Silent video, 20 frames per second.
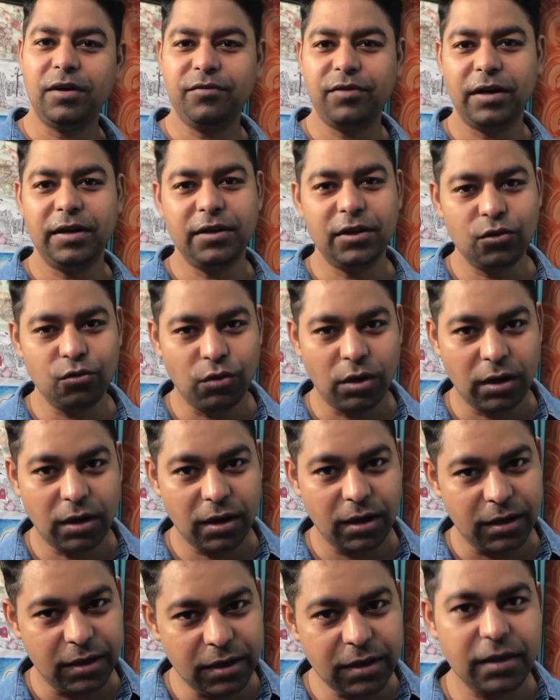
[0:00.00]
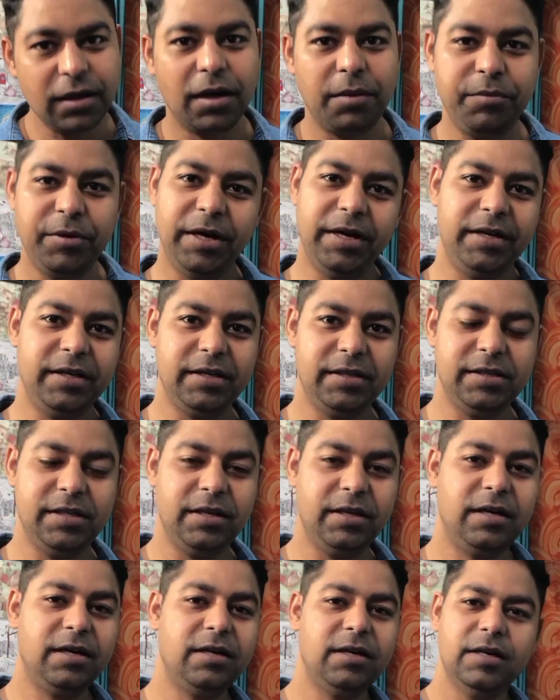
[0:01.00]
वाईफाई के द्वारा ही अपडेट
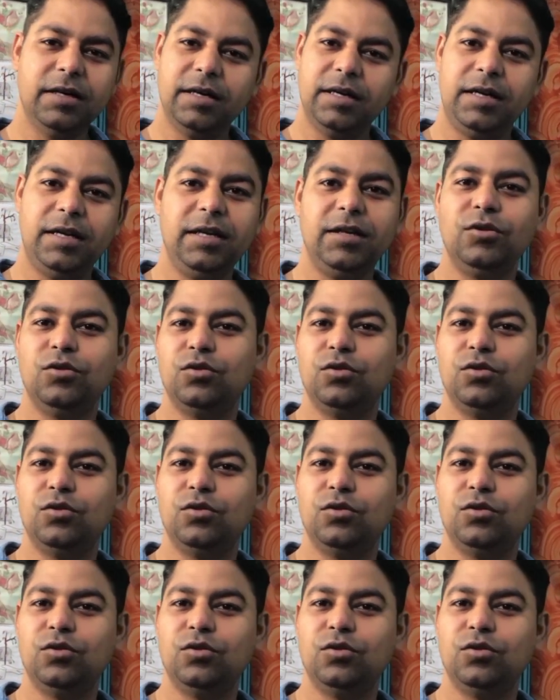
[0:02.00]
कीजिएगा ठीक